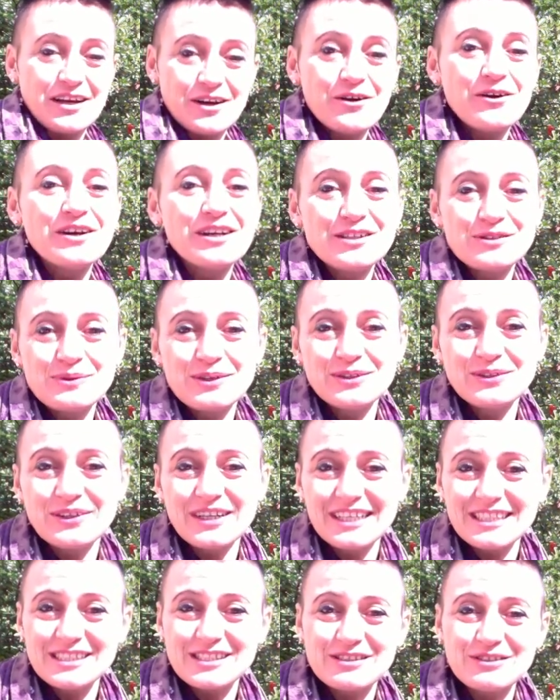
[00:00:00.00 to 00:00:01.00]
con le sue
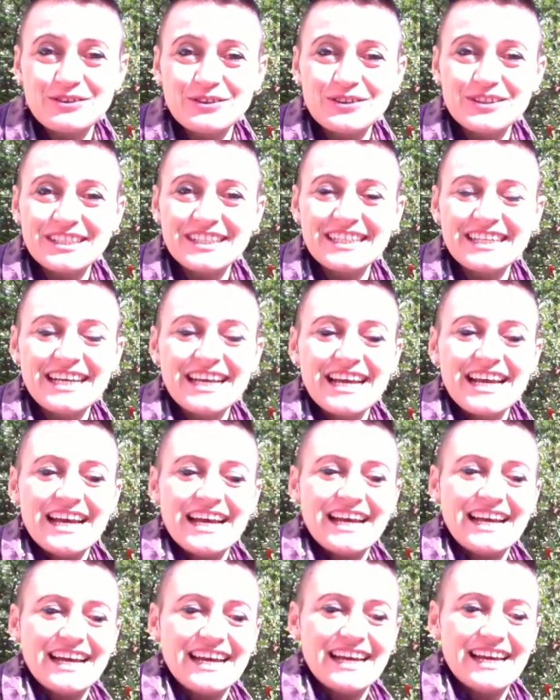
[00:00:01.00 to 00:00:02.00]
donazioni
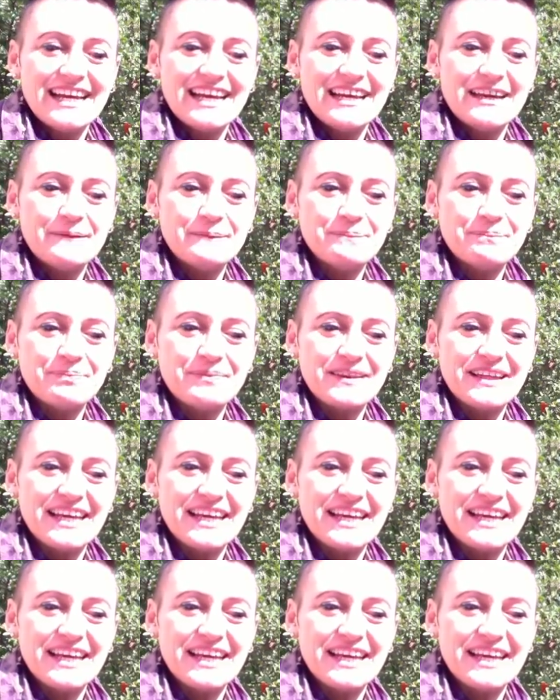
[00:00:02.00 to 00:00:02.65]
eh,